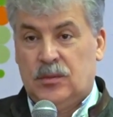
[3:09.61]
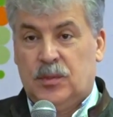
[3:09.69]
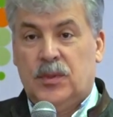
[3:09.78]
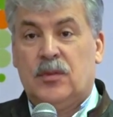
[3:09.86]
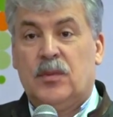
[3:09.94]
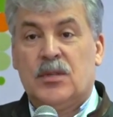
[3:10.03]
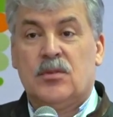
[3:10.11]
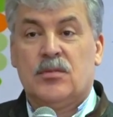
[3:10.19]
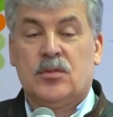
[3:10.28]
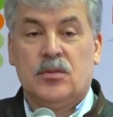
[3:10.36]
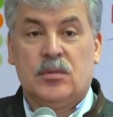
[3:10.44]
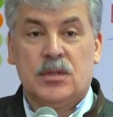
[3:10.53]
Например, в
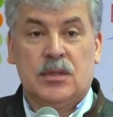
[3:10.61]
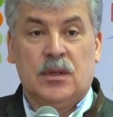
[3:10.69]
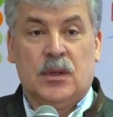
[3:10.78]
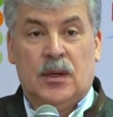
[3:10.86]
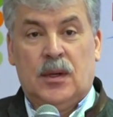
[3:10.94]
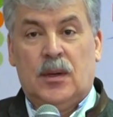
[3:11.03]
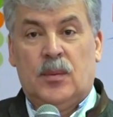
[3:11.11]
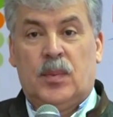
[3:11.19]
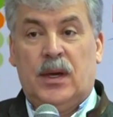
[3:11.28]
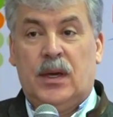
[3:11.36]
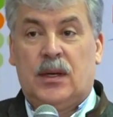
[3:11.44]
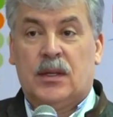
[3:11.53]
Московской области,
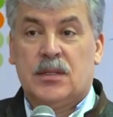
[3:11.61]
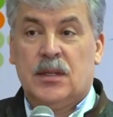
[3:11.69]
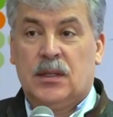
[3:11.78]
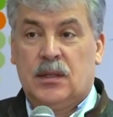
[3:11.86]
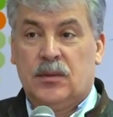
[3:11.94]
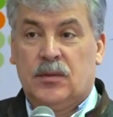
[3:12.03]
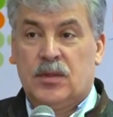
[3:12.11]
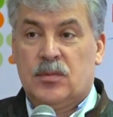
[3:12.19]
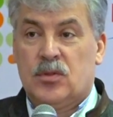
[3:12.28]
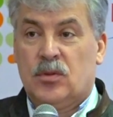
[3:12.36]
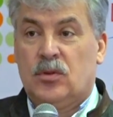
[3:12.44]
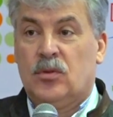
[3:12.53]
по их оценкам,
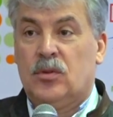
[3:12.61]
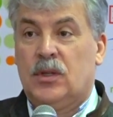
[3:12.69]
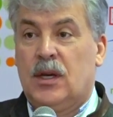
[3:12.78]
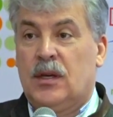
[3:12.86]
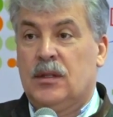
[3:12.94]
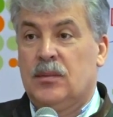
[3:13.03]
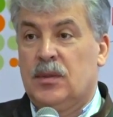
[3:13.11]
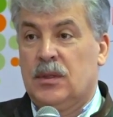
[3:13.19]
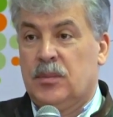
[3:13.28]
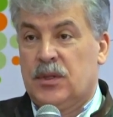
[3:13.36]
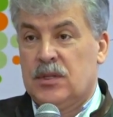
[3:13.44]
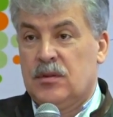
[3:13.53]
800 тонн ягоды
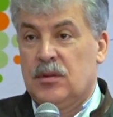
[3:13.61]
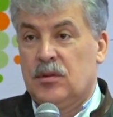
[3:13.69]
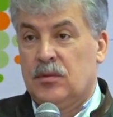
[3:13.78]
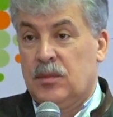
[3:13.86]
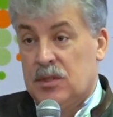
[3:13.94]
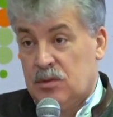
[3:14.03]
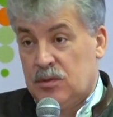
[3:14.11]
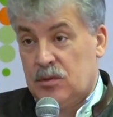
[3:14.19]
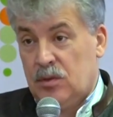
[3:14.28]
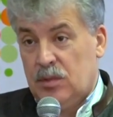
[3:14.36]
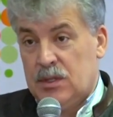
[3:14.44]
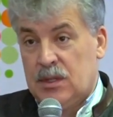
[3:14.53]
было произведено в
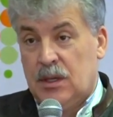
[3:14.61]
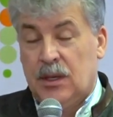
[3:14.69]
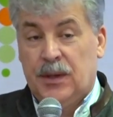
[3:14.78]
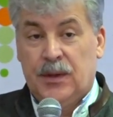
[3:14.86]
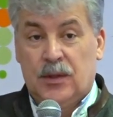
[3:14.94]
Московской области,